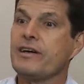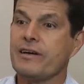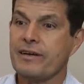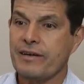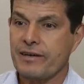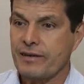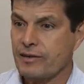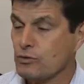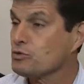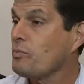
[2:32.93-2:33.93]

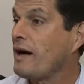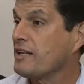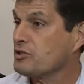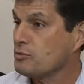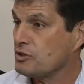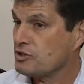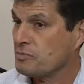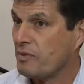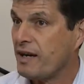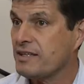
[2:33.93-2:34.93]
é, nos parques
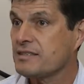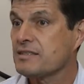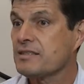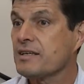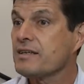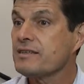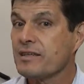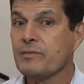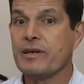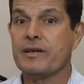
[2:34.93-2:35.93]
municipais
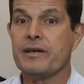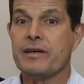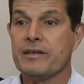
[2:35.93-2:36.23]
também.